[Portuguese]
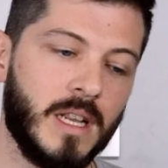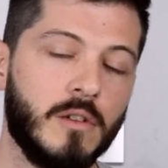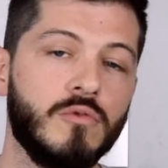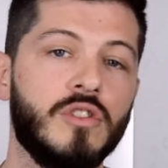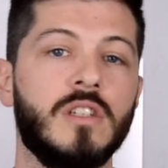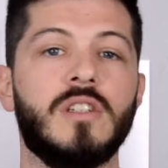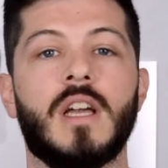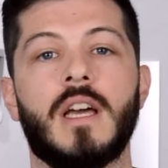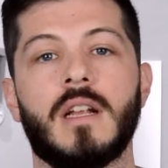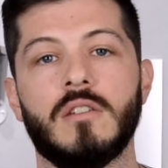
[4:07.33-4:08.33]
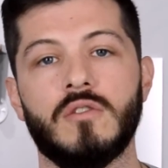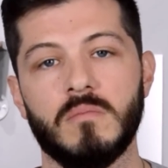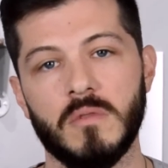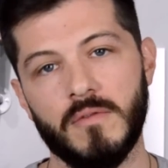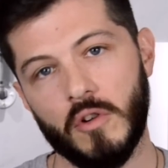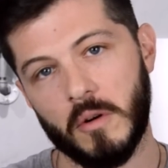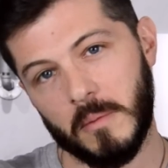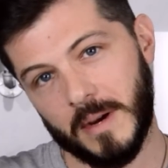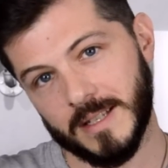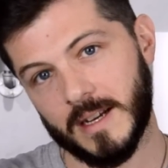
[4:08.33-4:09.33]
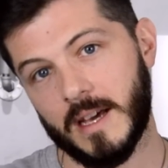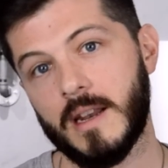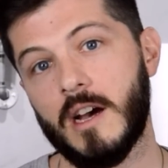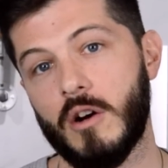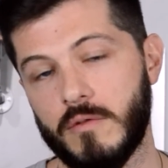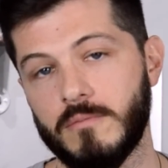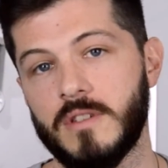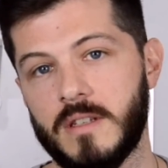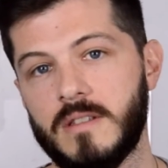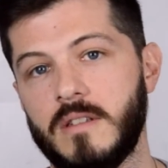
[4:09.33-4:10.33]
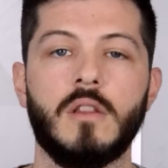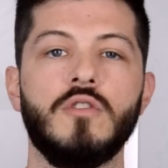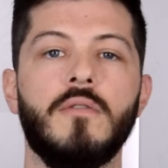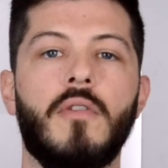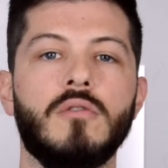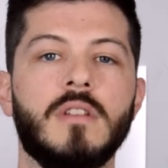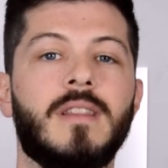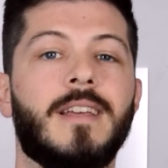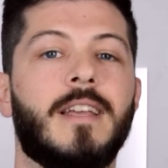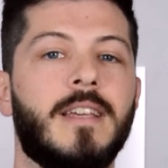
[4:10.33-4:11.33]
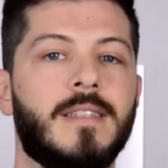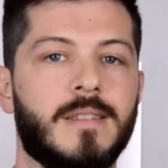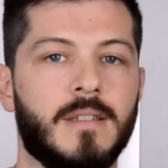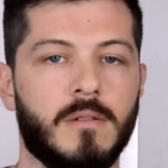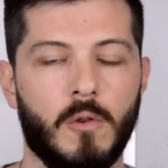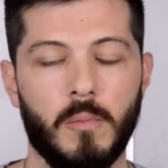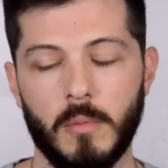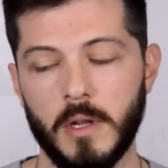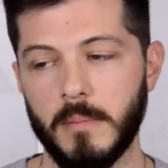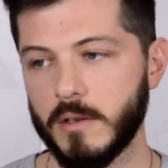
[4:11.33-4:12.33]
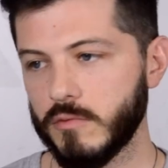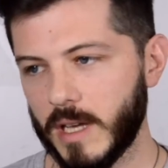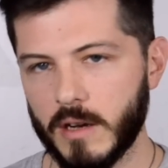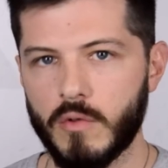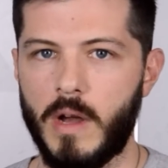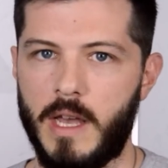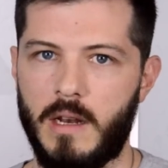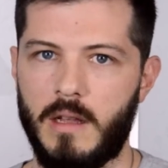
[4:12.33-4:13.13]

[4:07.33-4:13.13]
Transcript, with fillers: ela não te enxerga de uma forma mais carnal, vamos dizer assim. Então, se falta interesse, o problema não não tá com ela.